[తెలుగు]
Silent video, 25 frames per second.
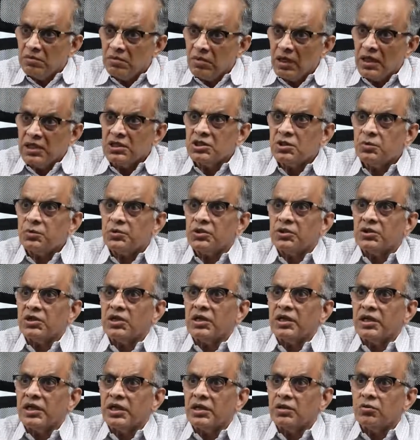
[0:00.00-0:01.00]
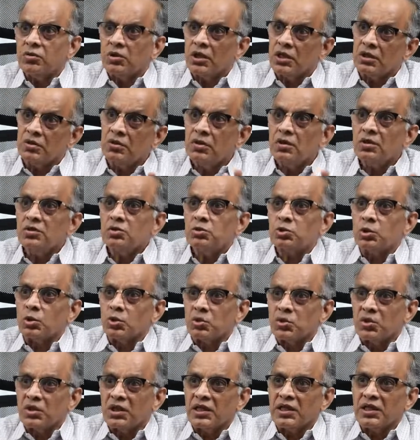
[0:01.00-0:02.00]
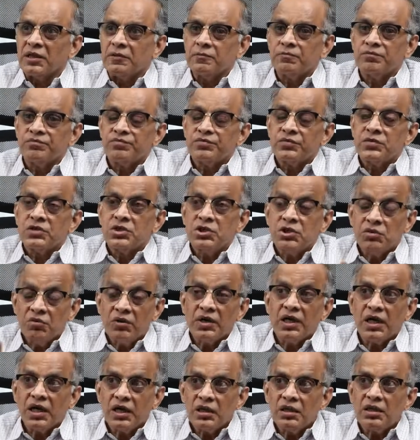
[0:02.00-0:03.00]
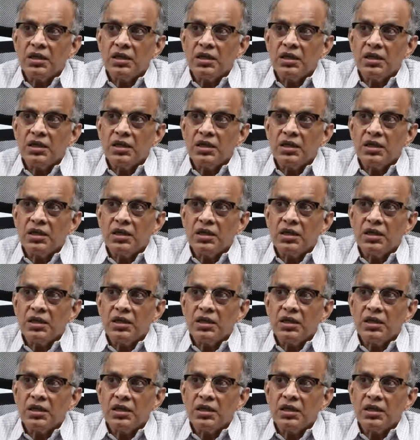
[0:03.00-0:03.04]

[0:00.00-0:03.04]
మానసపుత్రులకి కూడాను చోటు ఉన్నది చివరిగా